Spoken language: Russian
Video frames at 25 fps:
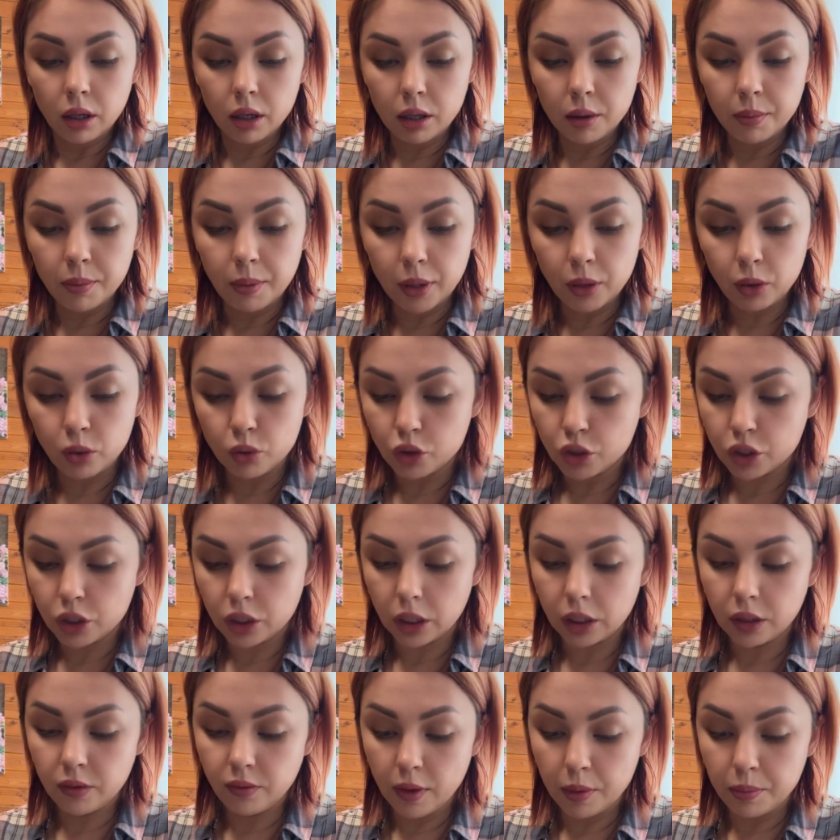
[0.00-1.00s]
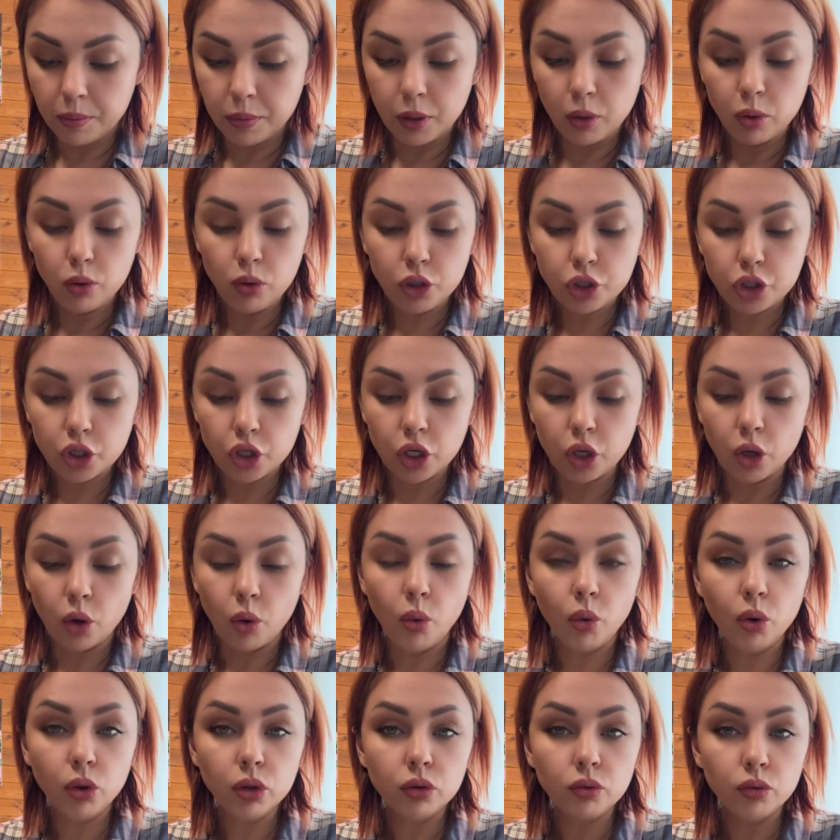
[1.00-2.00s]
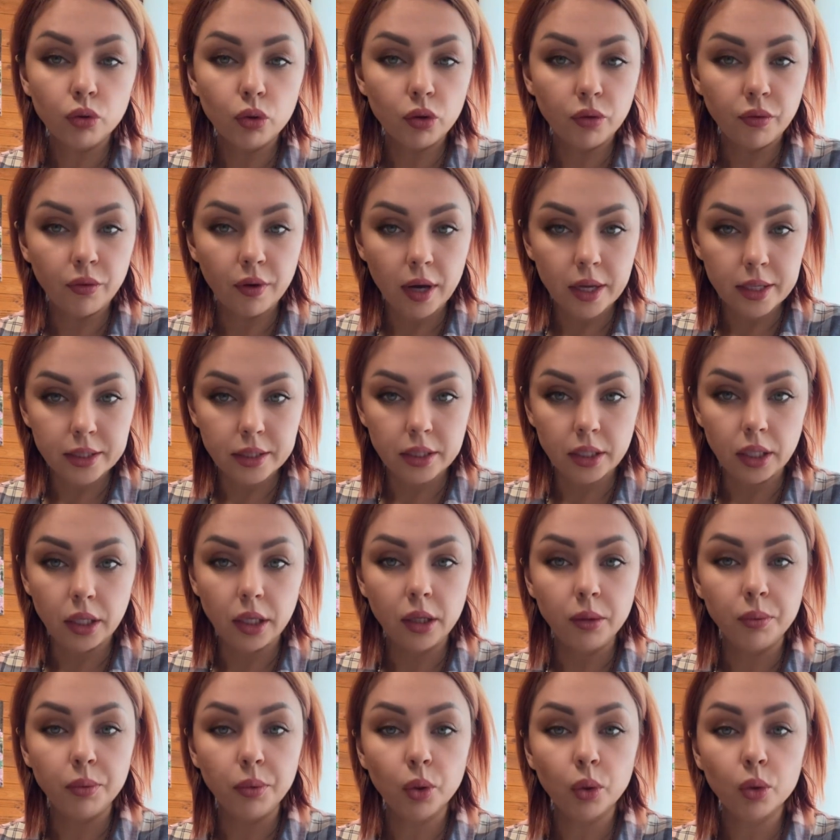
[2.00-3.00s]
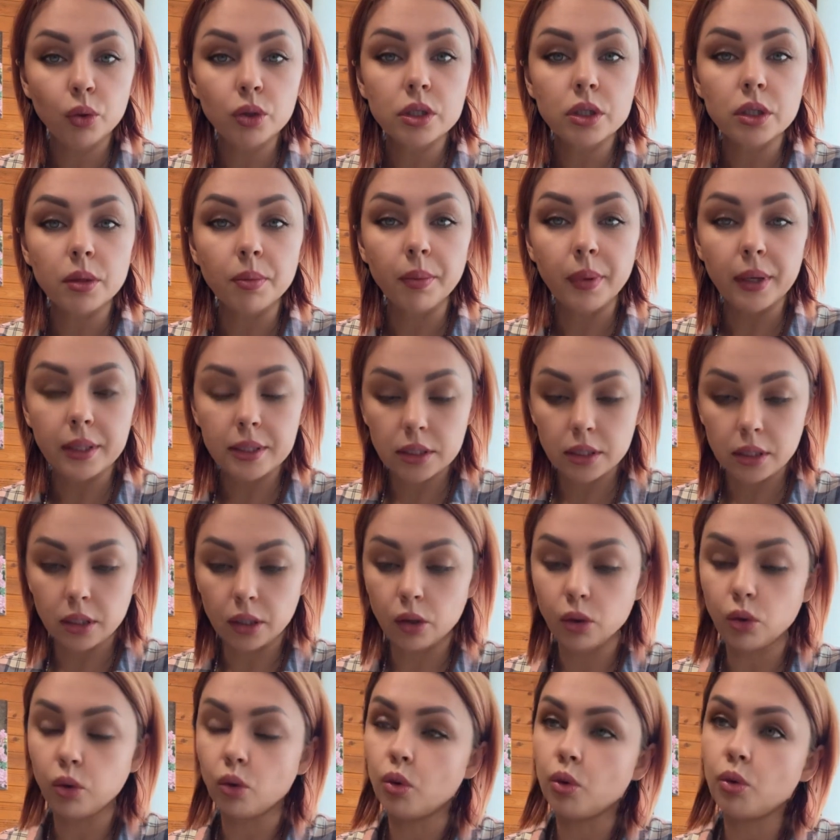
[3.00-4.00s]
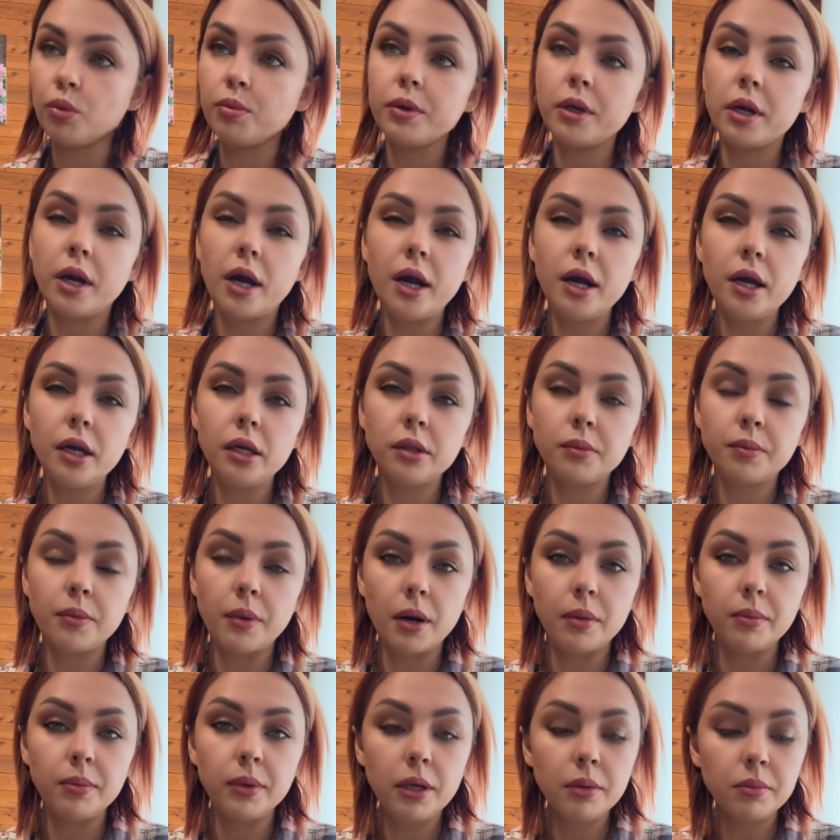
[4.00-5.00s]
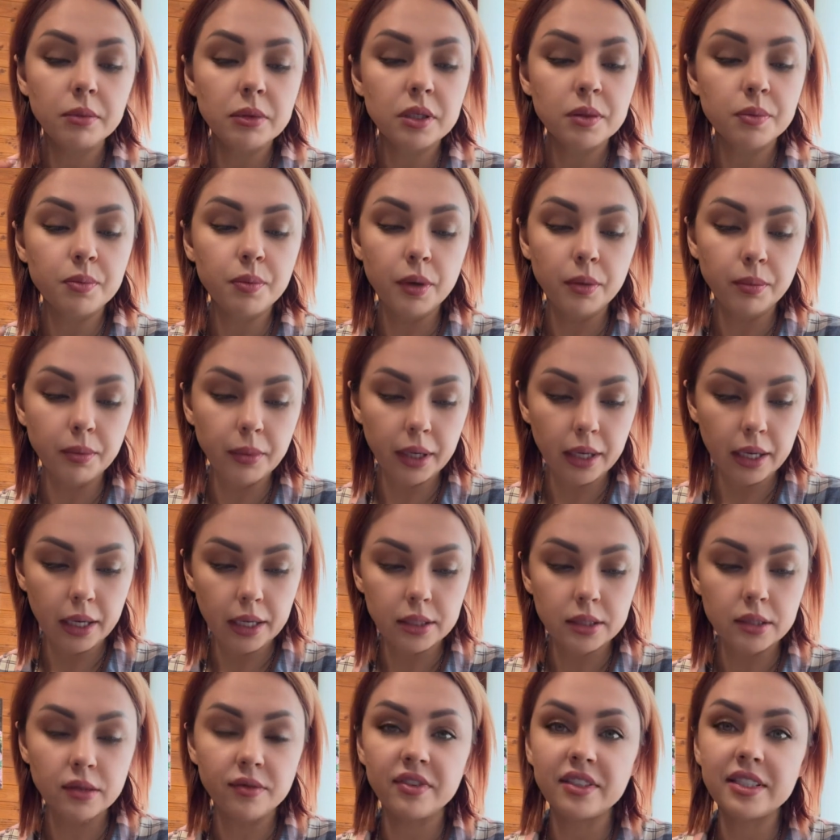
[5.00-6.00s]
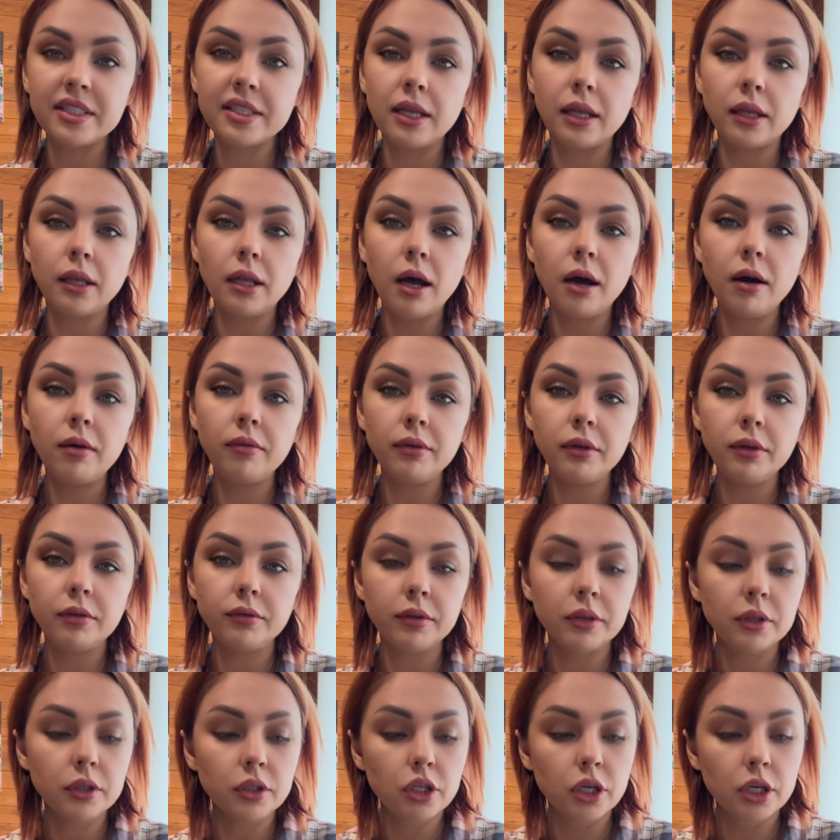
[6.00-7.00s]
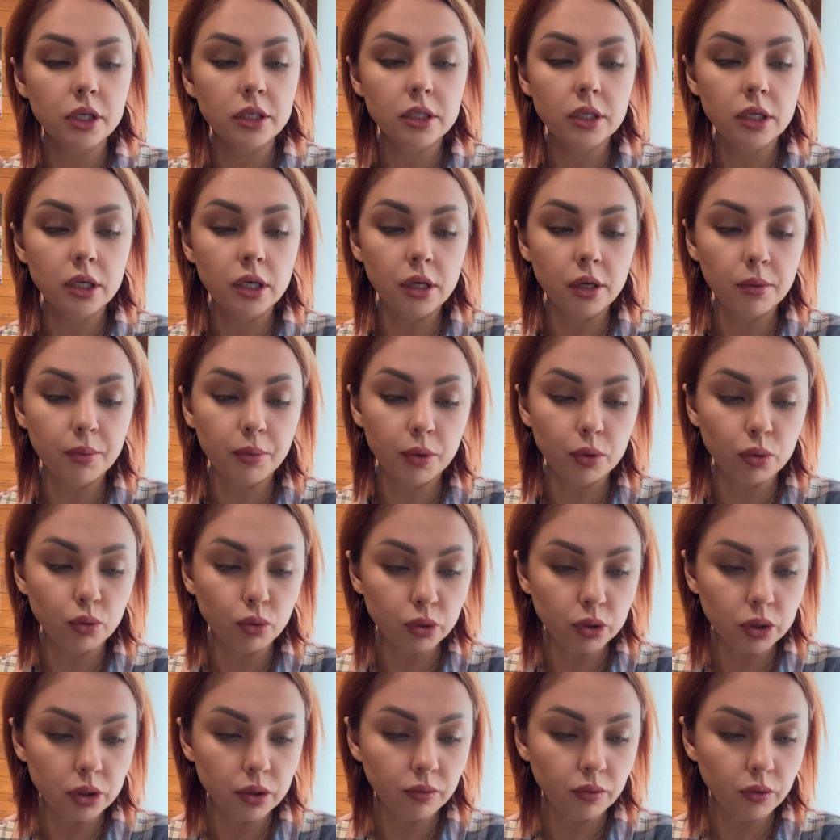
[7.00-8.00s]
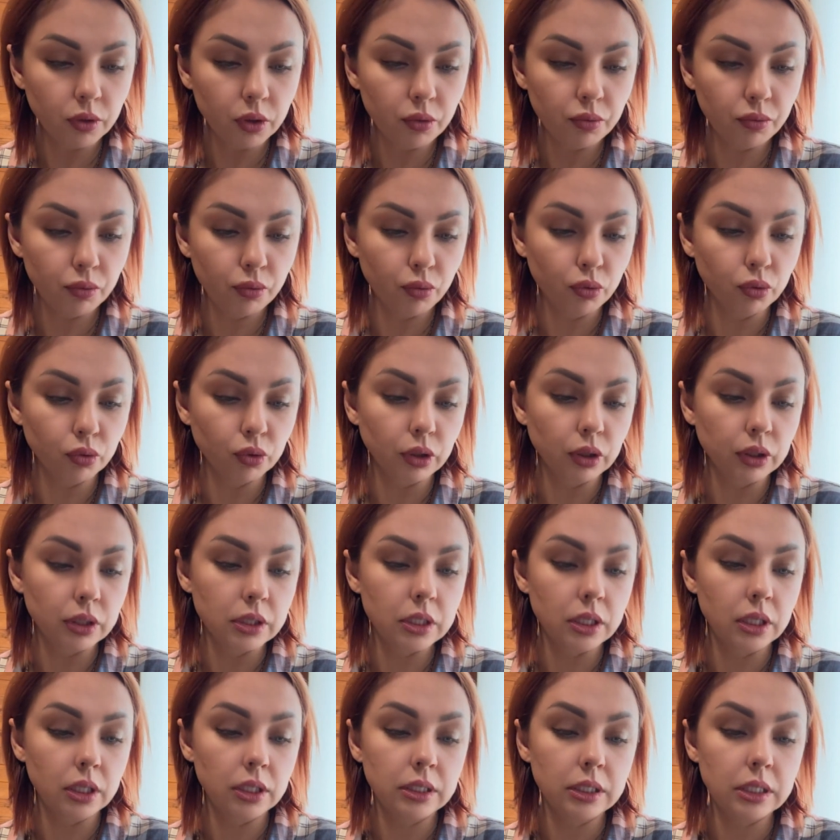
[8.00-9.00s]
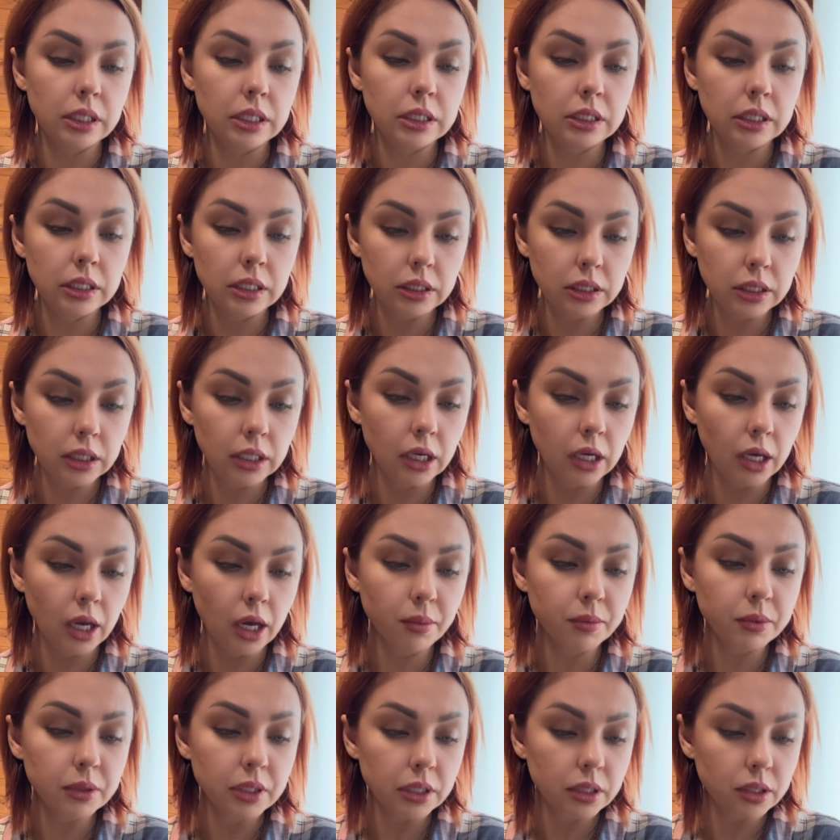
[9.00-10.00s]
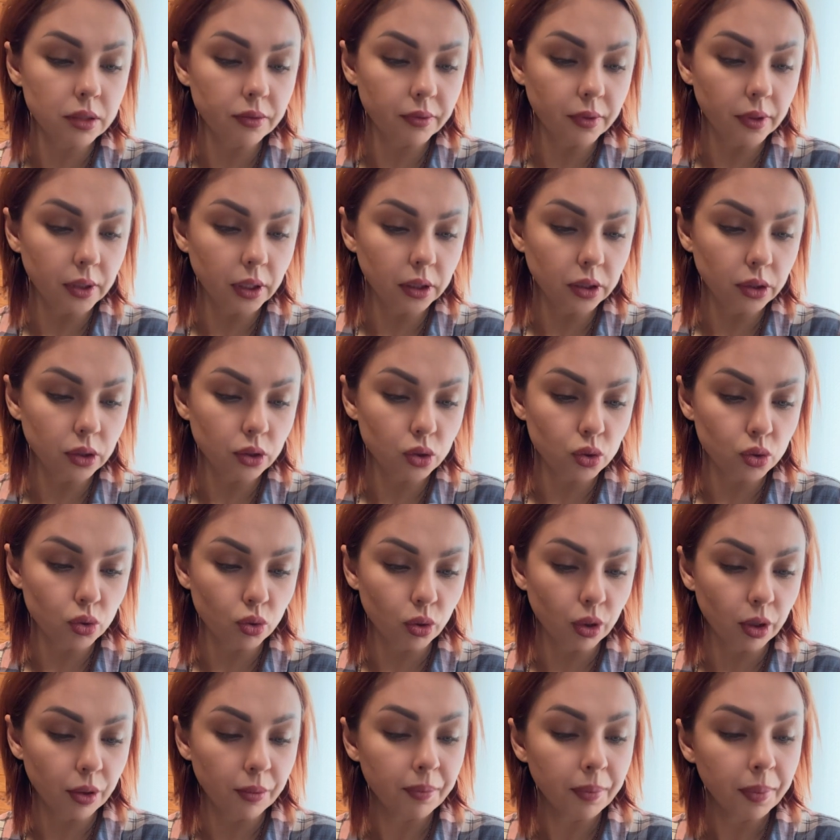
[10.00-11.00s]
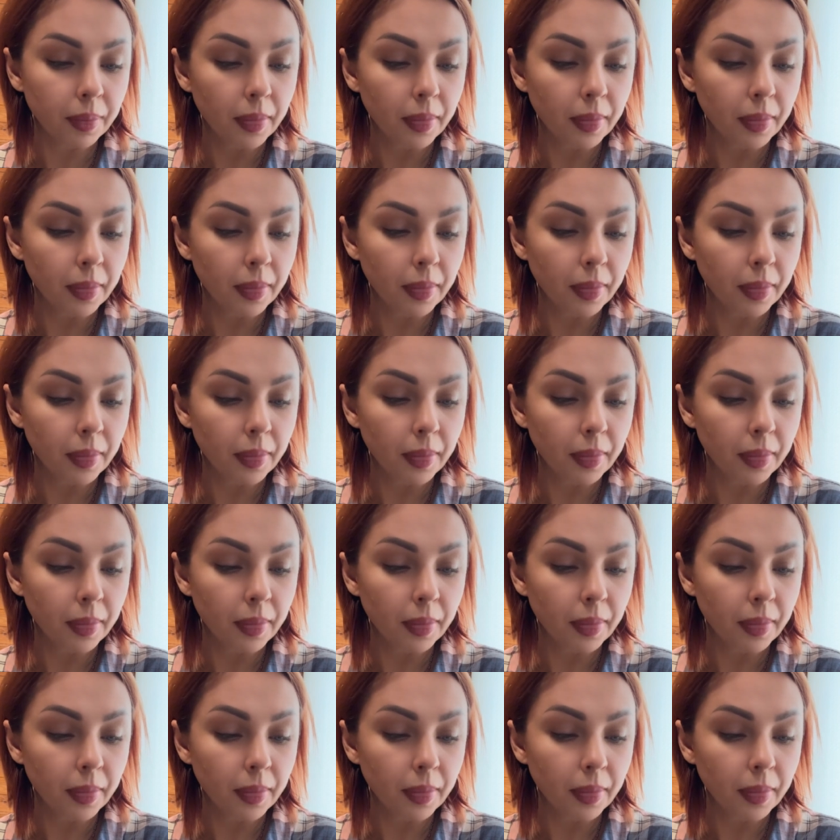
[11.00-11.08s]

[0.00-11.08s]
положено две пилюлечки, он двухфазный и пьется по циклу. Убирает проблемы с ПМС, восстанавливает женские репродуктивные функции. Здесь и дикие ямсы, и зафалаты сои.